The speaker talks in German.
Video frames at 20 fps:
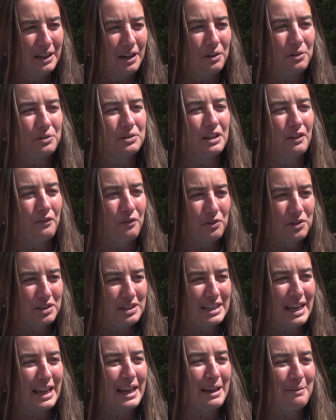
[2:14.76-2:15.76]
und davon
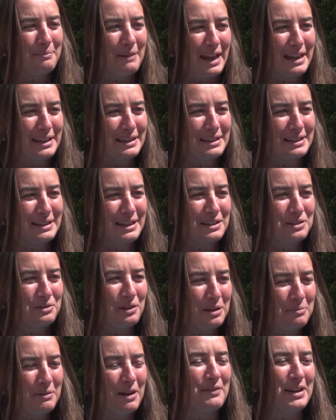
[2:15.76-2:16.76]
zehn Gemeinden ist
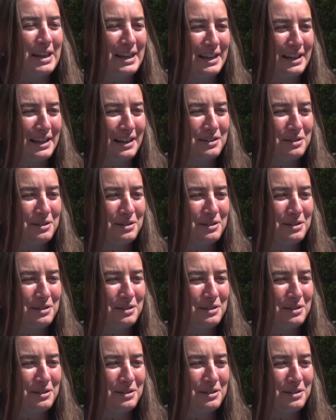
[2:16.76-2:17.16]
noch immer wenig.